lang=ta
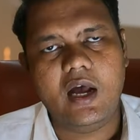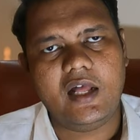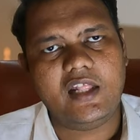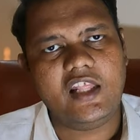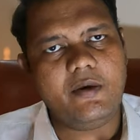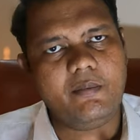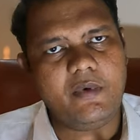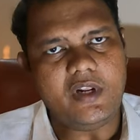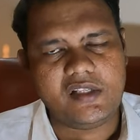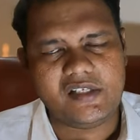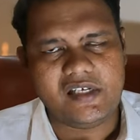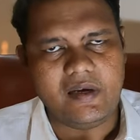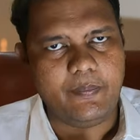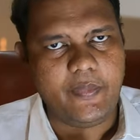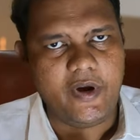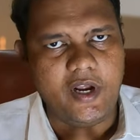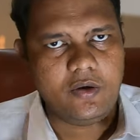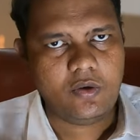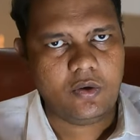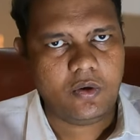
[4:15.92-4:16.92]
அதே மாதிரி
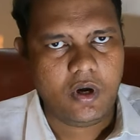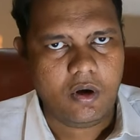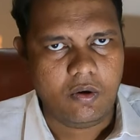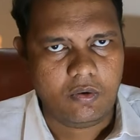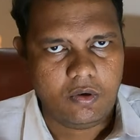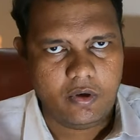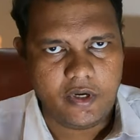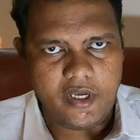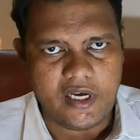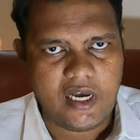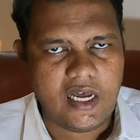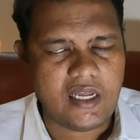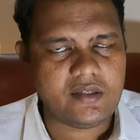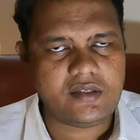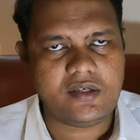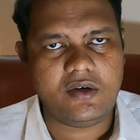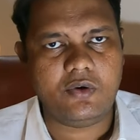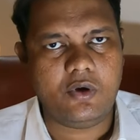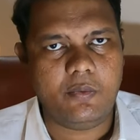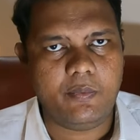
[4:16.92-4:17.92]
ஜப்பானும் அவங்களுடைய
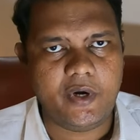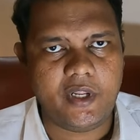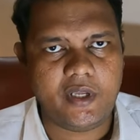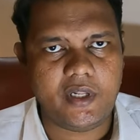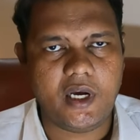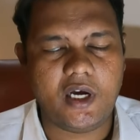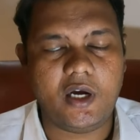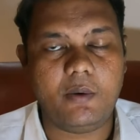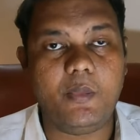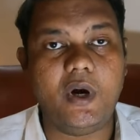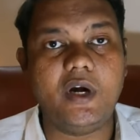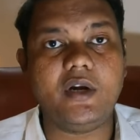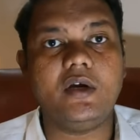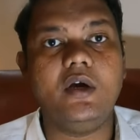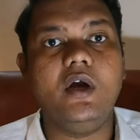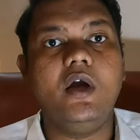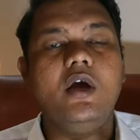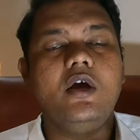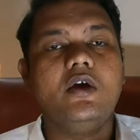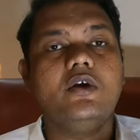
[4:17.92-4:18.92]
கார்ஸாக அவங்க பண்ணிக்கிறாங்க பட்
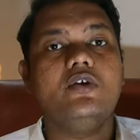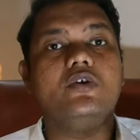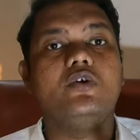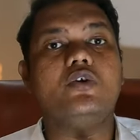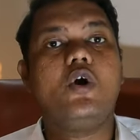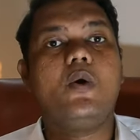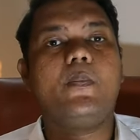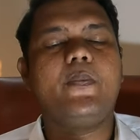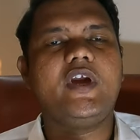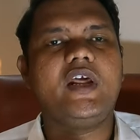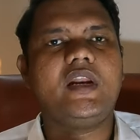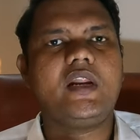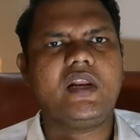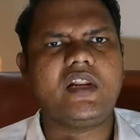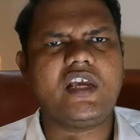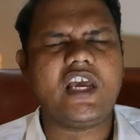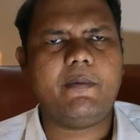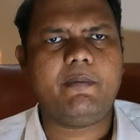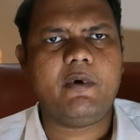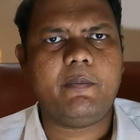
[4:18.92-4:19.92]
யூரோப்பியன்
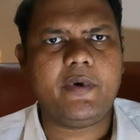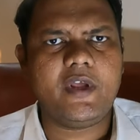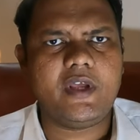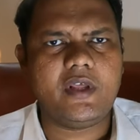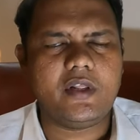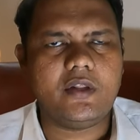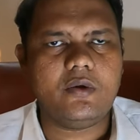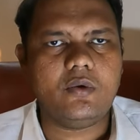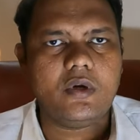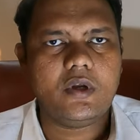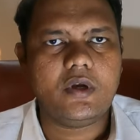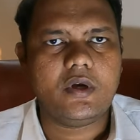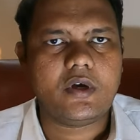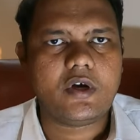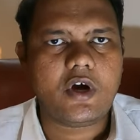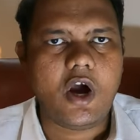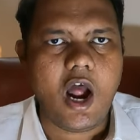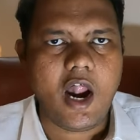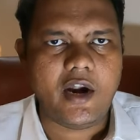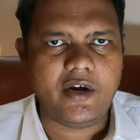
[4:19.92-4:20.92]
என்கேப் அப்படிங்கிறது ஒரு
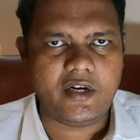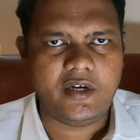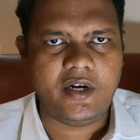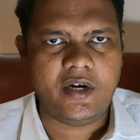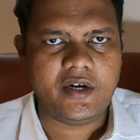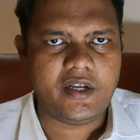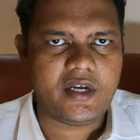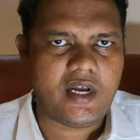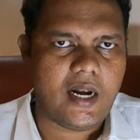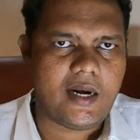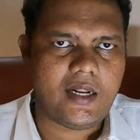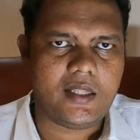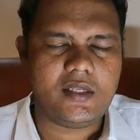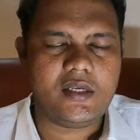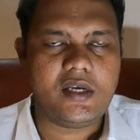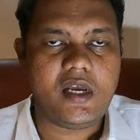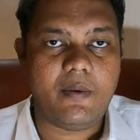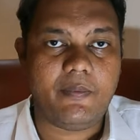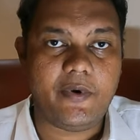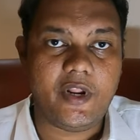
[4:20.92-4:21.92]

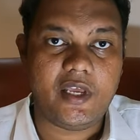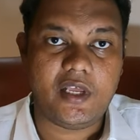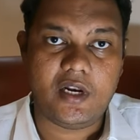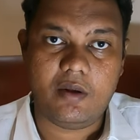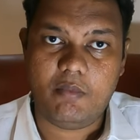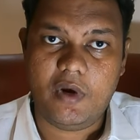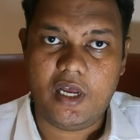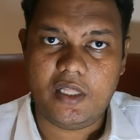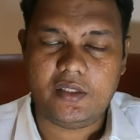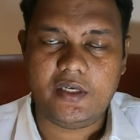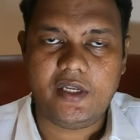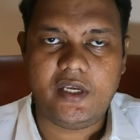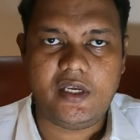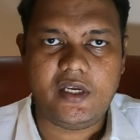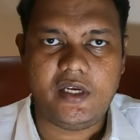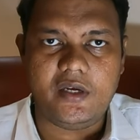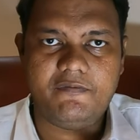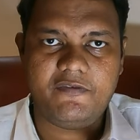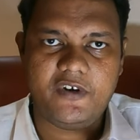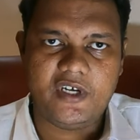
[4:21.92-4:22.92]
கான்டினென்ட்டுக்கானது அப்படிங்கிற மாதிரி
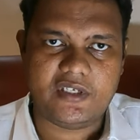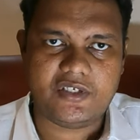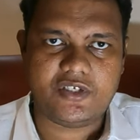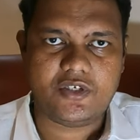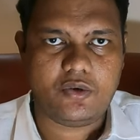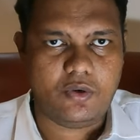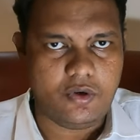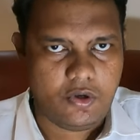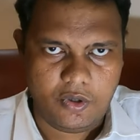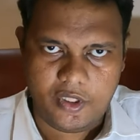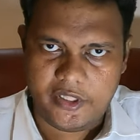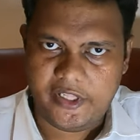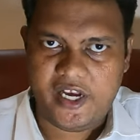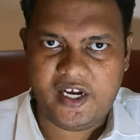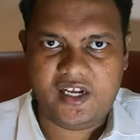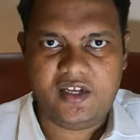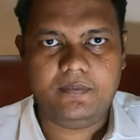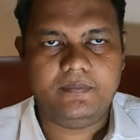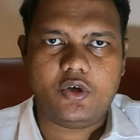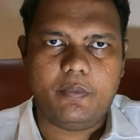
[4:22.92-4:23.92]
ஃபர்ஸ்ட் கொண்டு
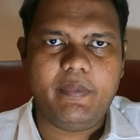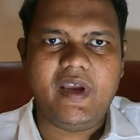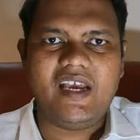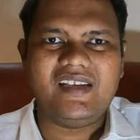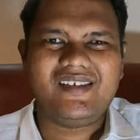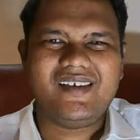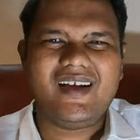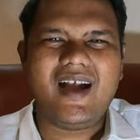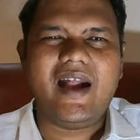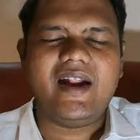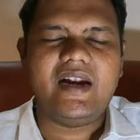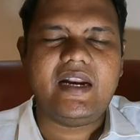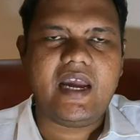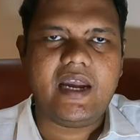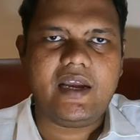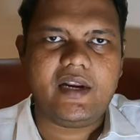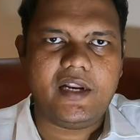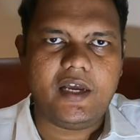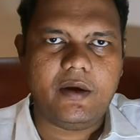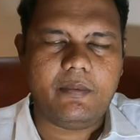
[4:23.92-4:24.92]
வந்தாங்க ஸோ பேசிக்காக ஐடியா
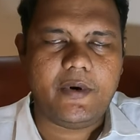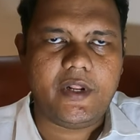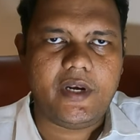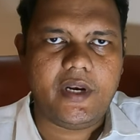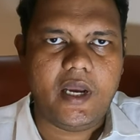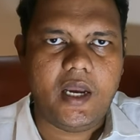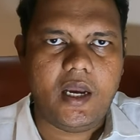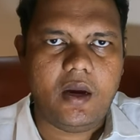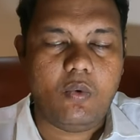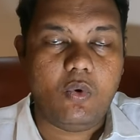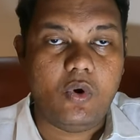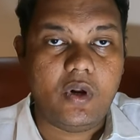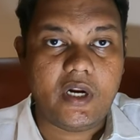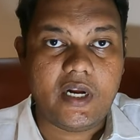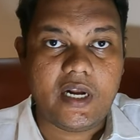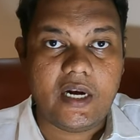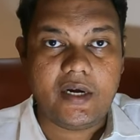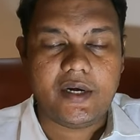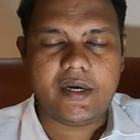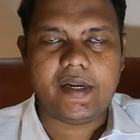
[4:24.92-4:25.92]
என்ன அப்படின்னா ஒரு
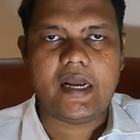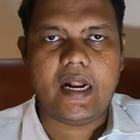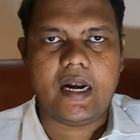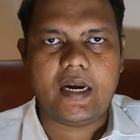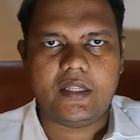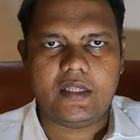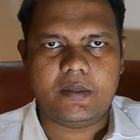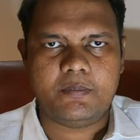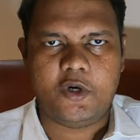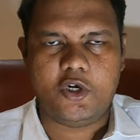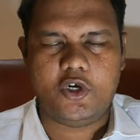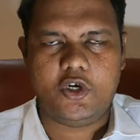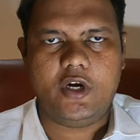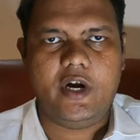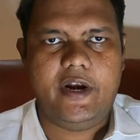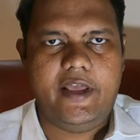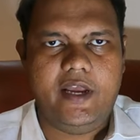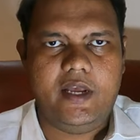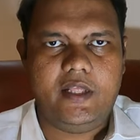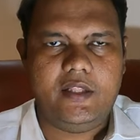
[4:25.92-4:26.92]
கண்ட்ரிக்கானதுக்கு மட்டும்
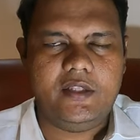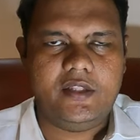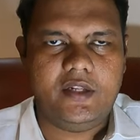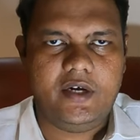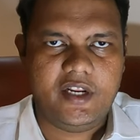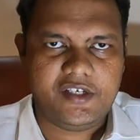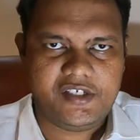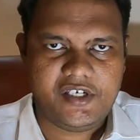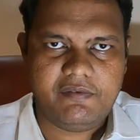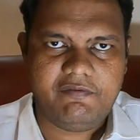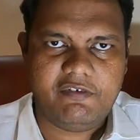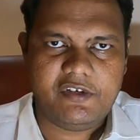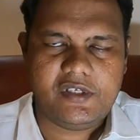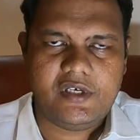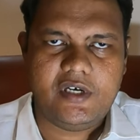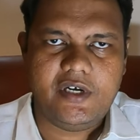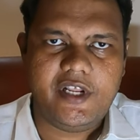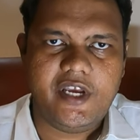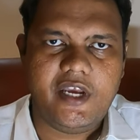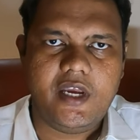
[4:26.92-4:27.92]
கிடையாது இந்த டெஸ்டிங்
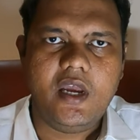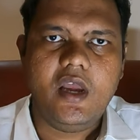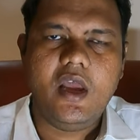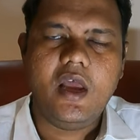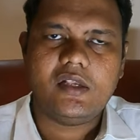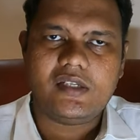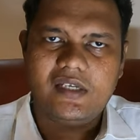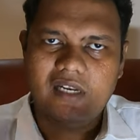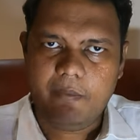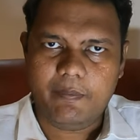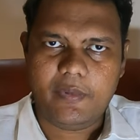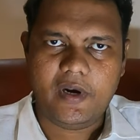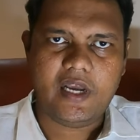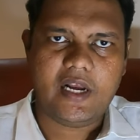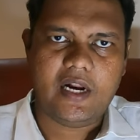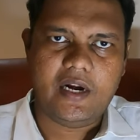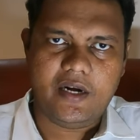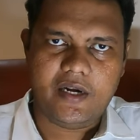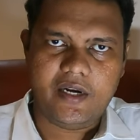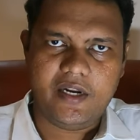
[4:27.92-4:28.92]
ஃபெசிலிட்டி சில பல
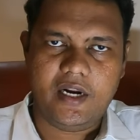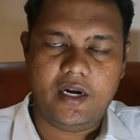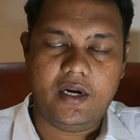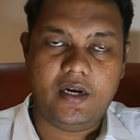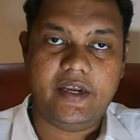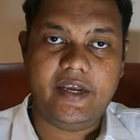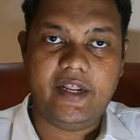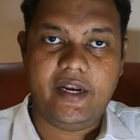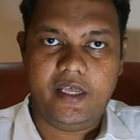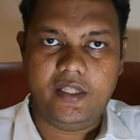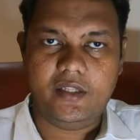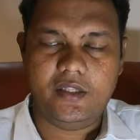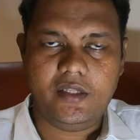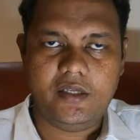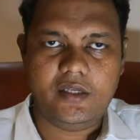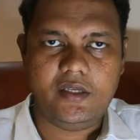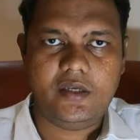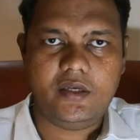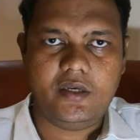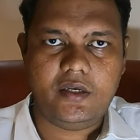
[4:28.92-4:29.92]
கண்ட்ரிகள் இணைந்து